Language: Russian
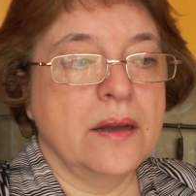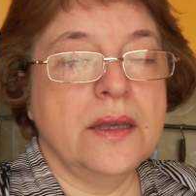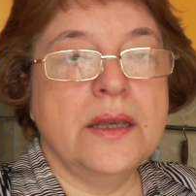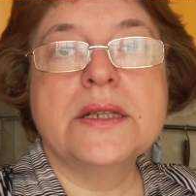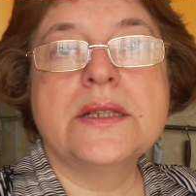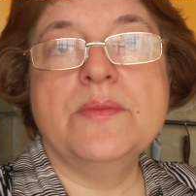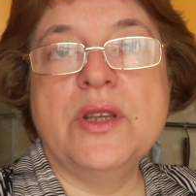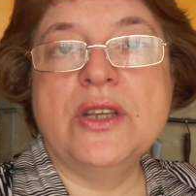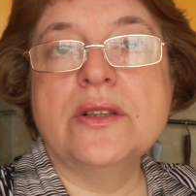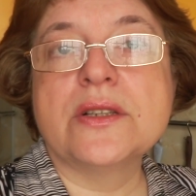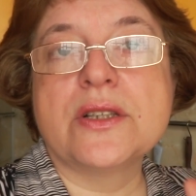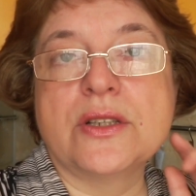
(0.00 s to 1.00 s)
и
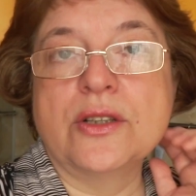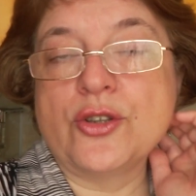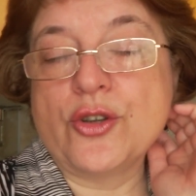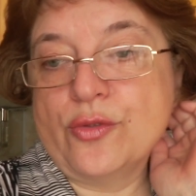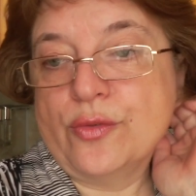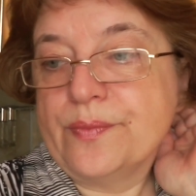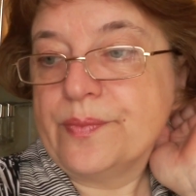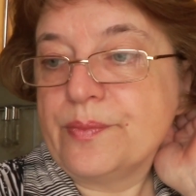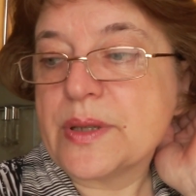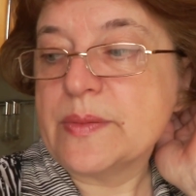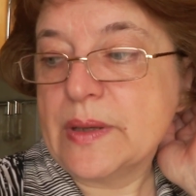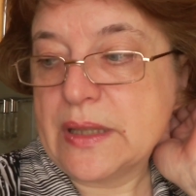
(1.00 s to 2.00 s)
заменила ссылочку.
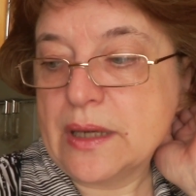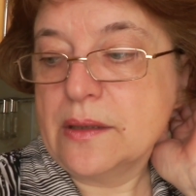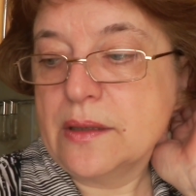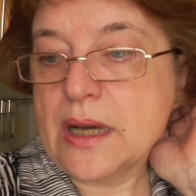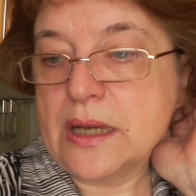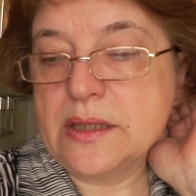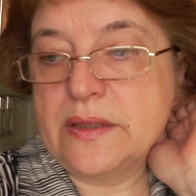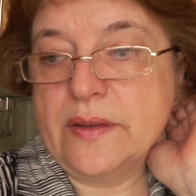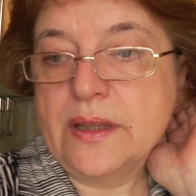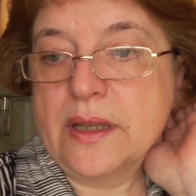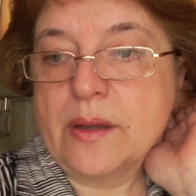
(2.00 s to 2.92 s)
Посмотрела, да, действительно,